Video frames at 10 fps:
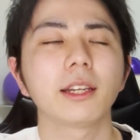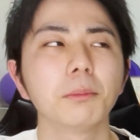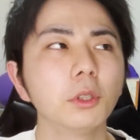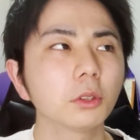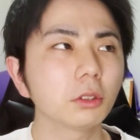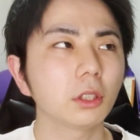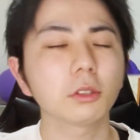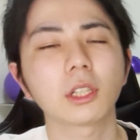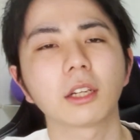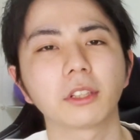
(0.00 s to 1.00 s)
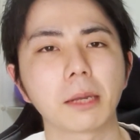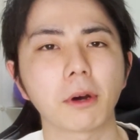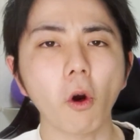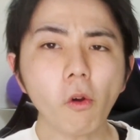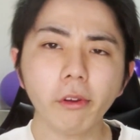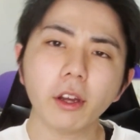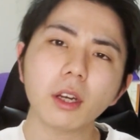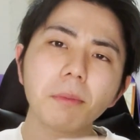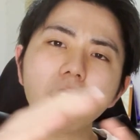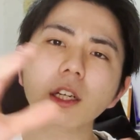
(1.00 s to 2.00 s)
リモートってことなので、まあ、音
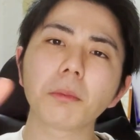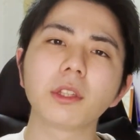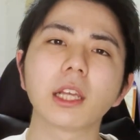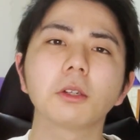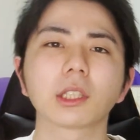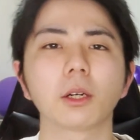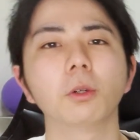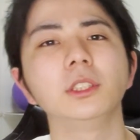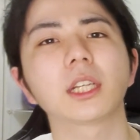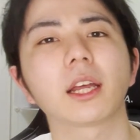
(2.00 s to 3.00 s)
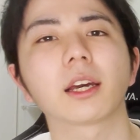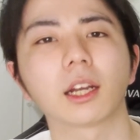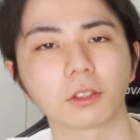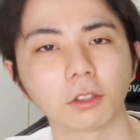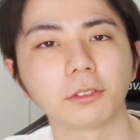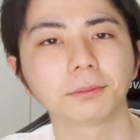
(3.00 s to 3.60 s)
楽番組に出ることが多いんじゃないかなと。